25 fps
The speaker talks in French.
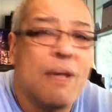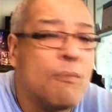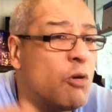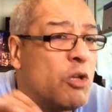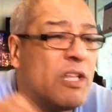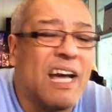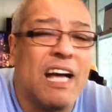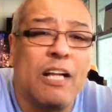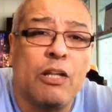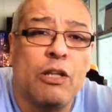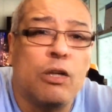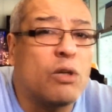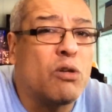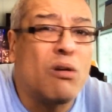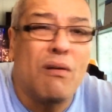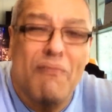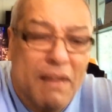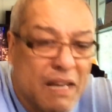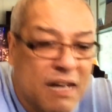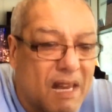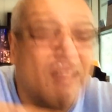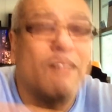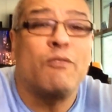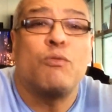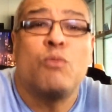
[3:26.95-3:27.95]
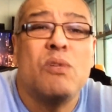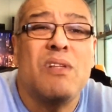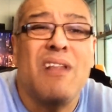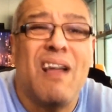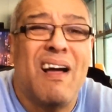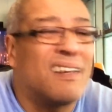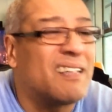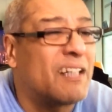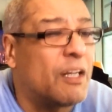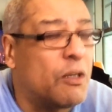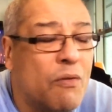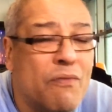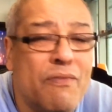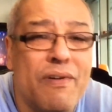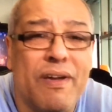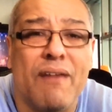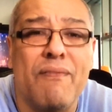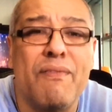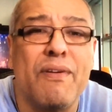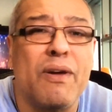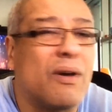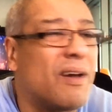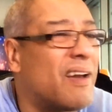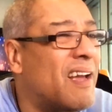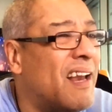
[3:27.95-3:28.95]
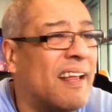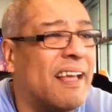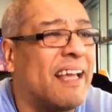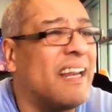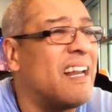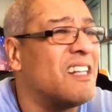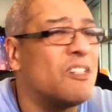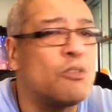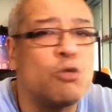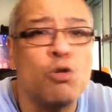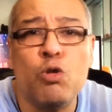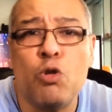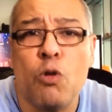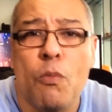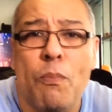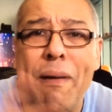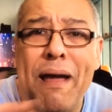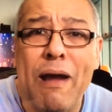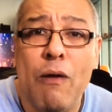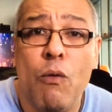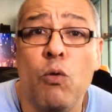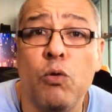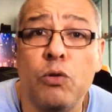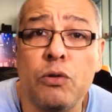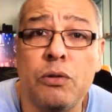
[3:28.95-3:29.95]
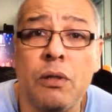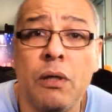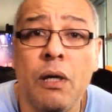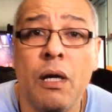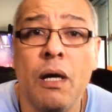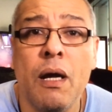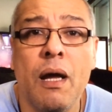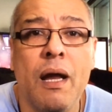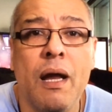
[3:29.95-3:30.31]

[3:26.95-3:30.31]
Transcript: Les modérateurs doivent être là tout le temps en train de vérifier que quelqu'un n'insulte pas l'autre.